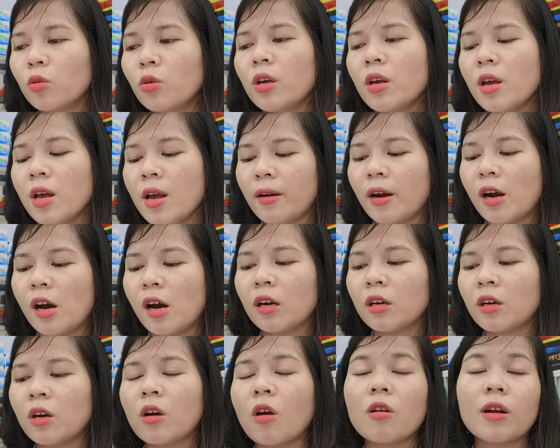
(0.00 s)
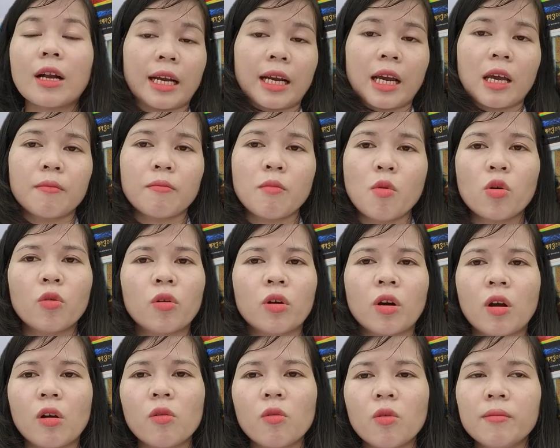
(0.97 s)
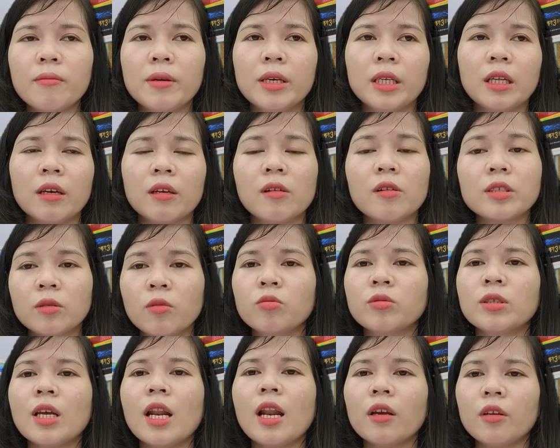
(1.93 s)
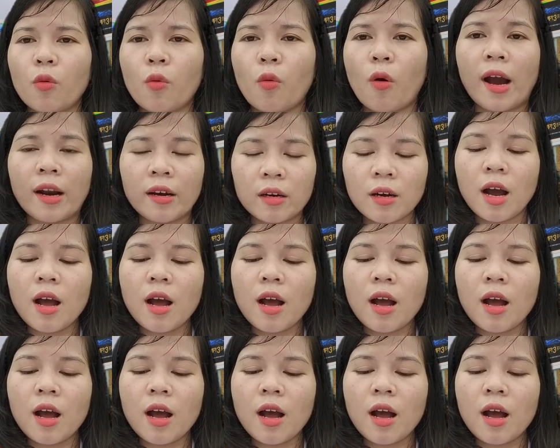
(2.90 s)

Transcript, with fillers: Đó, nó có cả kem bôi của nó luôn, mình thấy nó cũng rất là hiệu quả nữa.